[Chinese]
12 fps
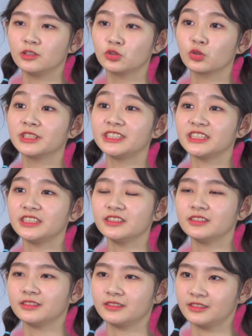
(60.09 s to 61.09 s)
桌机
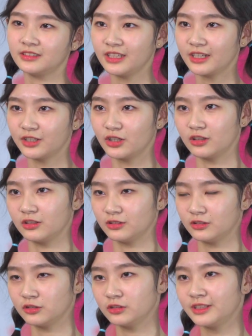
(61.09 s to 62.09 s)
要有。
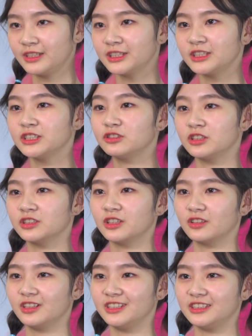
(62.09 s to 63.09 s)
电竞选手
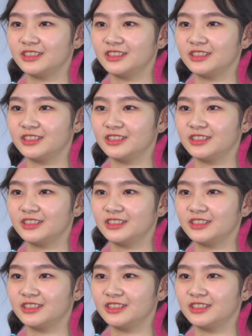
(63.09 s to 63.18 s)
的椅